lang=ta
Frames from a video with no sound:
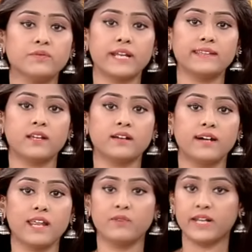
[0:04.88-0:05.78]

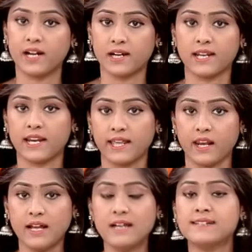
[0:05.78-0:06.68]
வலைதளங்களில் வெளியான
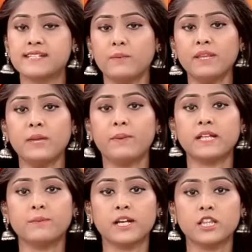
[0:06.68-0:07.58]
நிலையில்
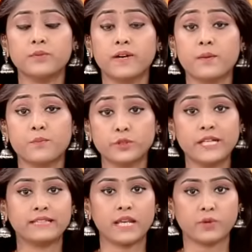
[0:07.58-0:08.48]
சம்பந்தப்பட்ட மருத்துவர்
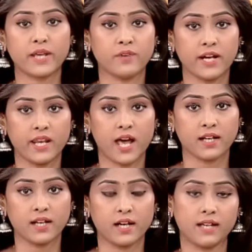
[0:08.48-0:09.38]
புதிய தலைமுறை
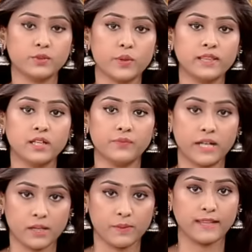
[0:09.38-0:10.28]
வாயிலாக அது குறித்து
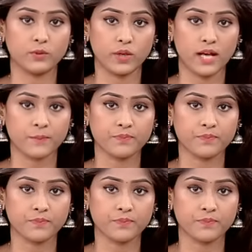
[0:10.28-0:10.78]
விளக்கமளித்துள்ளார்